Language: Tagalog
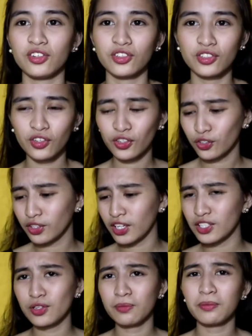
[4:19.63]
So, yun
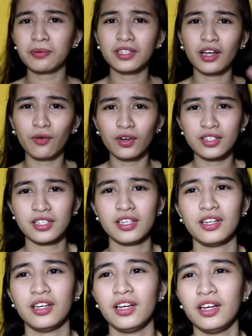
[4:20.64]
guys. Lumipat ako kasi
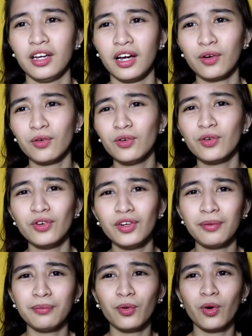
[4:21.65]
ang gulo-gulo
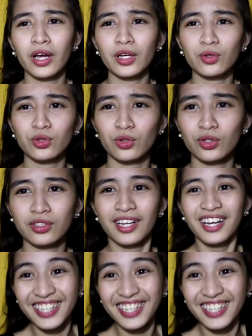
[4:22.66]
ng buhay ko doon.